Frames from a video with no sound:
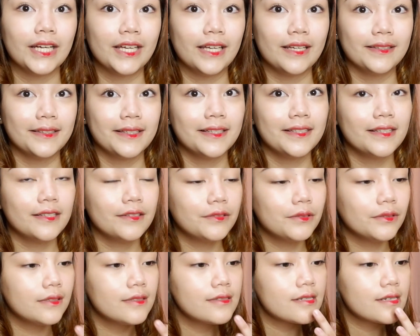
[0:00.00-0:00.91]
Ayan, ganyan
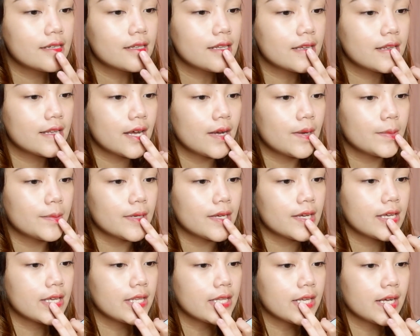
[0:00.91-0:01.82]
ko lang siya
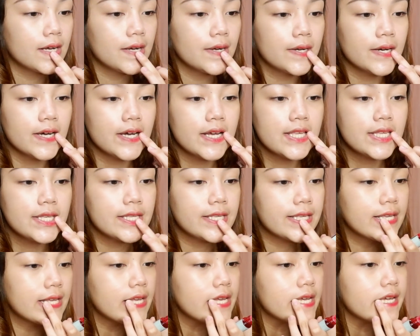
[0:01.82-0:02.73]
nina-apply.
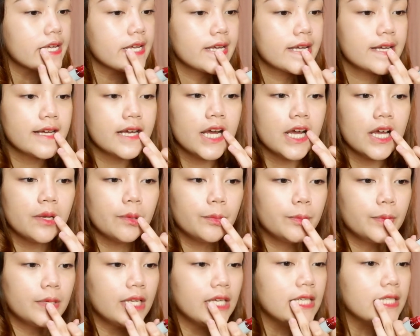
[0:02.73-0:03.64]
Taos, I
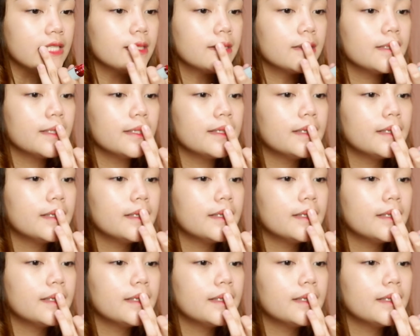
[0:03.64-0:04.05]
blend